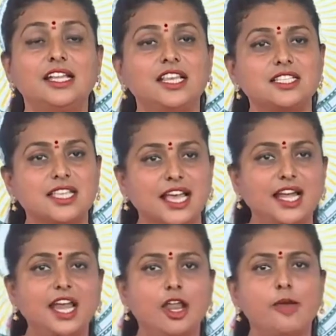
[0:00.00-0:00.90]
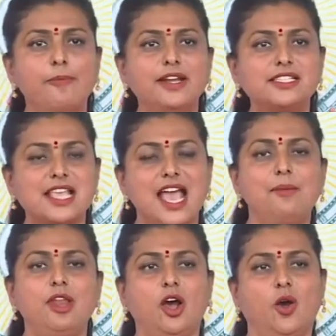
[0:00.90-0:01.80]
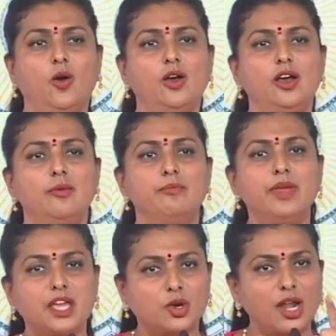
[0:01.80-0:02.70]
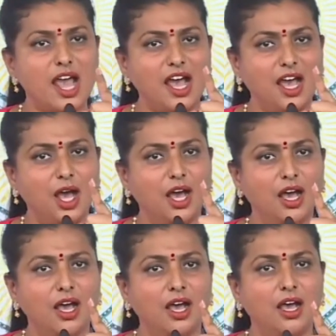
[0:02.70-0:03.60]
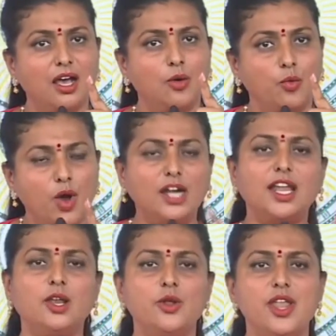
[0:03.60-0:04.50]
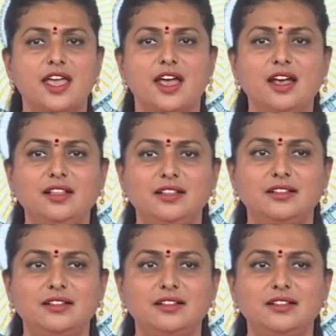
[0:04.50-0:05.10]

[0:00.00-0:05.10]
లేకపోతే స్కిల్ డెవలప్మెంట్ స్కామ్లో మీకు కూడా వాటాలు ఉన్నాయా